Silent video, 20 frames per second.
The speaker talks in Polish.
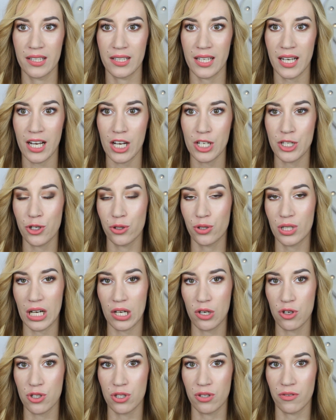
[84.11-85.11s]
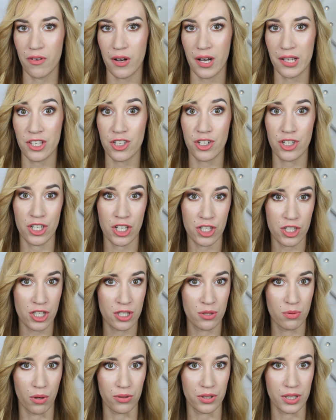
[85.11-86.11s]
Taka szczotka kosztowała
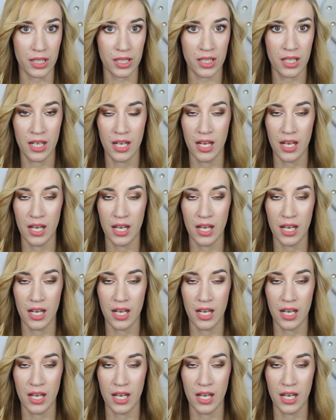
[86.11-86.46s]
30 zł.